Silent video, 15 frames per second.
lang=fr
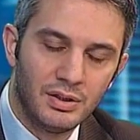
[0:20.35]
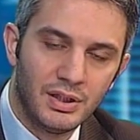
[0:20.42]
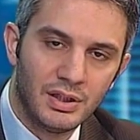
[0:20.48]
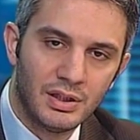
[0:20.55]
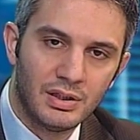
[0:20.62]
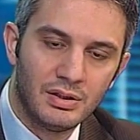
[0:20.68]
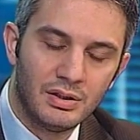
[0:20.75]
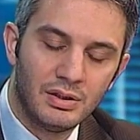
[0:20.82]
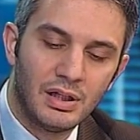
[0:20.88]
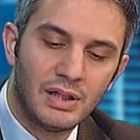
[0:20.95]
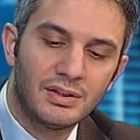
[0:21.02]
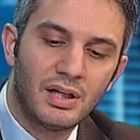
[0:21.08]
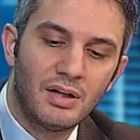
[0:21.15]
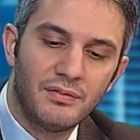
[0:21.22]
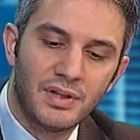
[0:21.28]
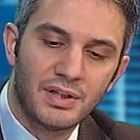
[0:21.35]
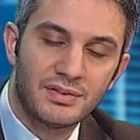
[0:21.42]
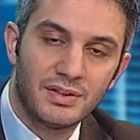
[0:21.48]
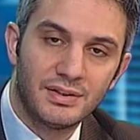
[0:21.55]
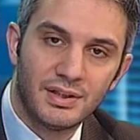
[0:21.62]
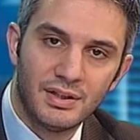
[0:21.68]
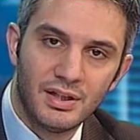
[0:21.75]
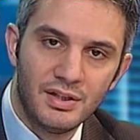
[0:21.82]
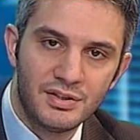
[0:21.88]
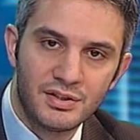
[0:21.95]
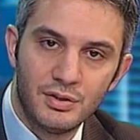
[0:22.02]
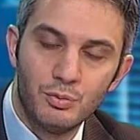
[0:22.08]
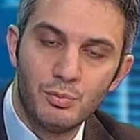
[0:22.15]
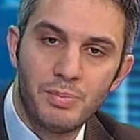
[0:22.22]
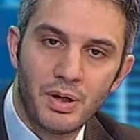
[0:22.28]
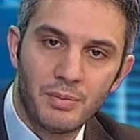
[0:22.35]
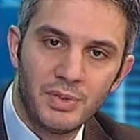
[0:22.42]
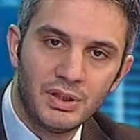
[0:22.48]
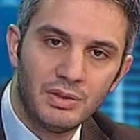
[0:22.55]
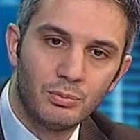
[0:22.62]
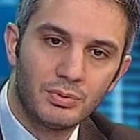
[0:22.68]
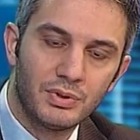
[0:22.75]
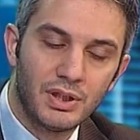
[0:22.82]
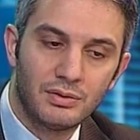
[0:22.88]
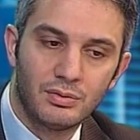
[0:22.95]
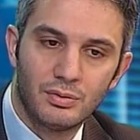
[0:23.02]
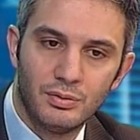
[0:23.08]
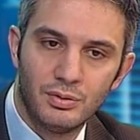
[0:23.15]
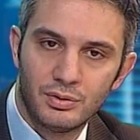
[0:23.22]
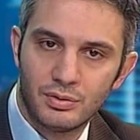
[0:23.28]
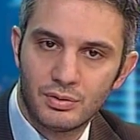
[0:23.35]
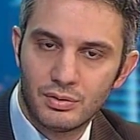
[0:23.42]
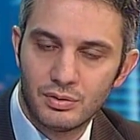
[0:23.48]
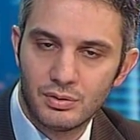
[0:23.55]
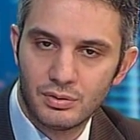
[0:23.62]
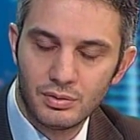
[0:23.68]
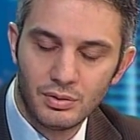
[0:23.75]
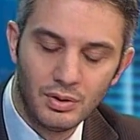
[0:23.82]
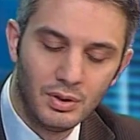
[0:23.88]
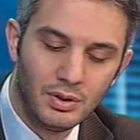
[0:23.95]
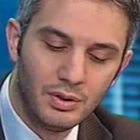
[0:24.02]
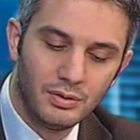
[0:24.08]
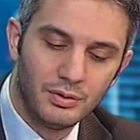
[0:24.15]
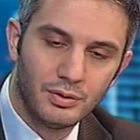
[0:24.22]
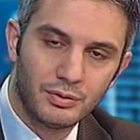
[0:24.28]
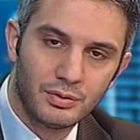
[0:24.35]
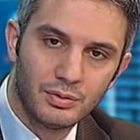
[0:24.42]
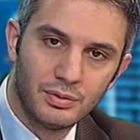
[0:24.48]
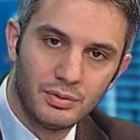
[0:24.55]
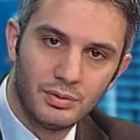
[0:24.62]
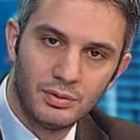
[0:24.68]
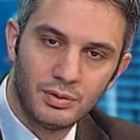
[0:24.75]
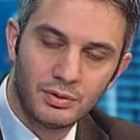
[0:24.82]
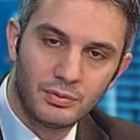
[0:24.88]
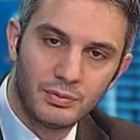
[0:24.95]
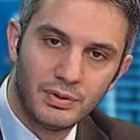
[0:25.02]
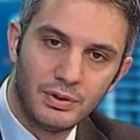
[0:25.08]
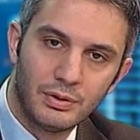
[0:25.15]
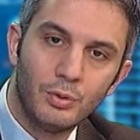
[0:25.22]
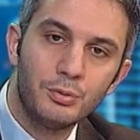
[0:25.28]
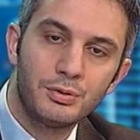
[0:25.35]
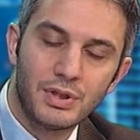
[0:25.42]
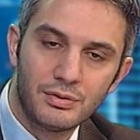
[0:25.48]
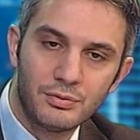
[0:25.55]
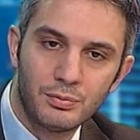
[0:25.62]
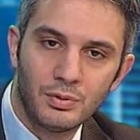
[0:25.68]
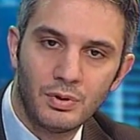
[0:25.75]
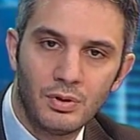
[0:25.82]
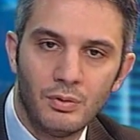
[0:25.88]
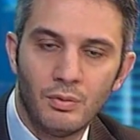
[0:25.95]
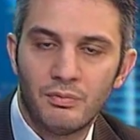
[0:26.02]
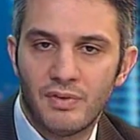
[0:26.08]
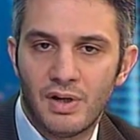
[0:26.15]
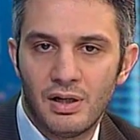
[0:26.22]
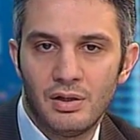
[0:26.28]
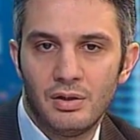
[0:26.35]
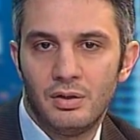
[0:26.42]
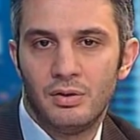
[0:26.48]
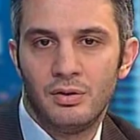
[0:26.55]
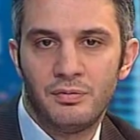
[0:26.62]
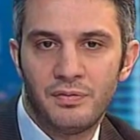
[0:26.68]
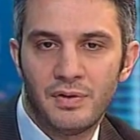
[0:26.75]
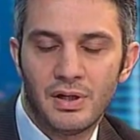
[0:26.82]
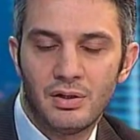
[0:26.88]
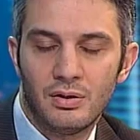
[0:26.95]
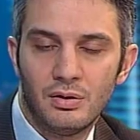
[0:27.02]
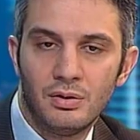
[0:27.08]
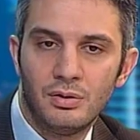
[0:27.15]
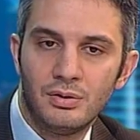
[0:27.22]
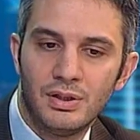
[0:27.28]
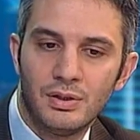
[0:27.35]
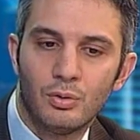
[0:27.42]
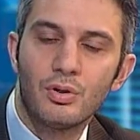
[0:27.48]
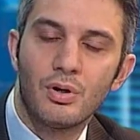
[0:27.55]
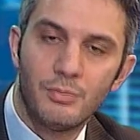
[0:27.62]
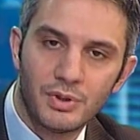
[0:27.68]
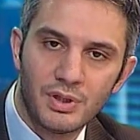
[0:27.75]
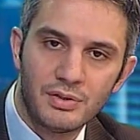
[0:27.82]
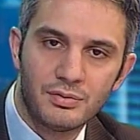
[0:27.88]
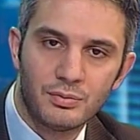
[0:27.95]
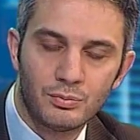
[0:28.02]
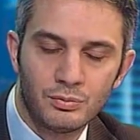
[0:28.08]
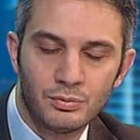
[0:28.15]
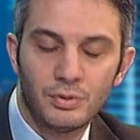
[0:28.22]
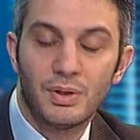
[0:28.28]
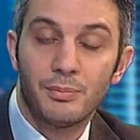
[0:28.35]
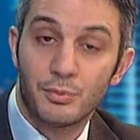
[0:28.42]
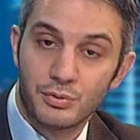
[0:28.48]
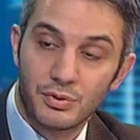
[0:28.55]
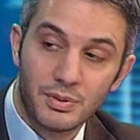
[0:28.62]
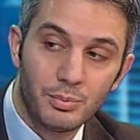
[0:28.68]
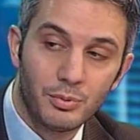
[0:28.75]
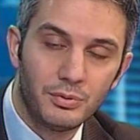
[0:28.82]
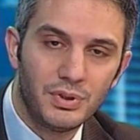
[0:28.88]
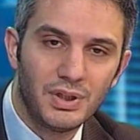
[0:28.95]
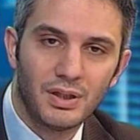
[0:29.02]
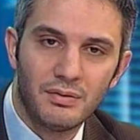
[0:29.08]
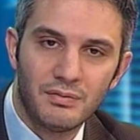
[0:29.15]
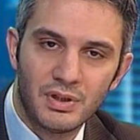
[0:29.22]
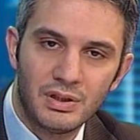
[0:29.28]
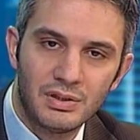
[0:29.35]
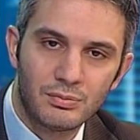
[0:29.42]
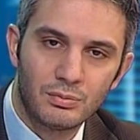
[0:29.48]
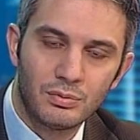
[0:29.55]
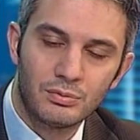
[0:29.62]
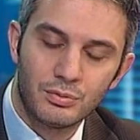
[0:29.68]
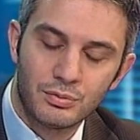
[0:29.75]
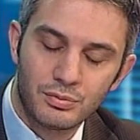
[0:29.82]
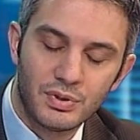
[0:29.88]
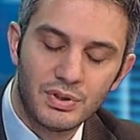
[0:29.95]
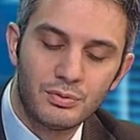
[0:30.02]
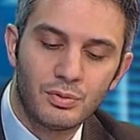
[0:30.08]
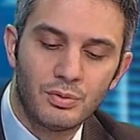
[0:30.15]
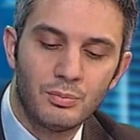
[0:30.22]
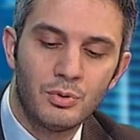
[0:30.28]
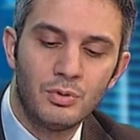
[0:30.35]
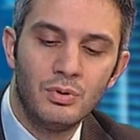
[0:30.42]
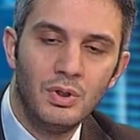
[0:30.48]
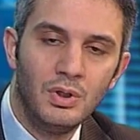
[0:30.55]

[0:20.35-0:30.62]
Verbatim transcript: et à travers cette analyse qui nous permet donc d'être notre notre, euh, ossature, on va euh, faire euh, des recommandations, notamment sur des produits dérivés, qui sont, que sont les turbos.